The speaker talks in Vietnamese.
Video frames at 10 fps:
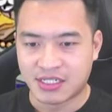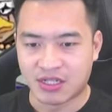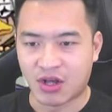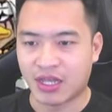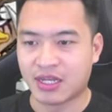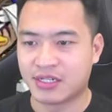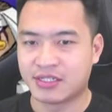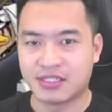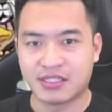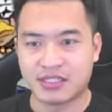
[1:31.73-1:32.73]
Rồi.
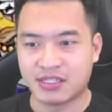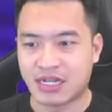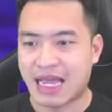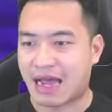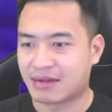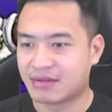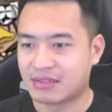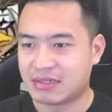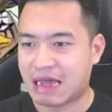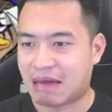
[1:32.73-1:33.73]
Ê,
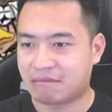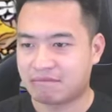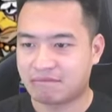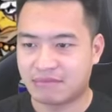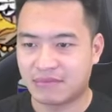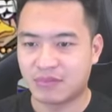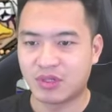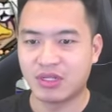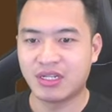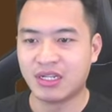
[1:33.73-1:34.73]
ê,
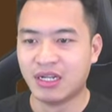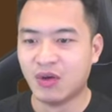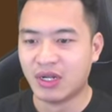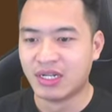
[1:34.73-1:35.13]
đi luôn.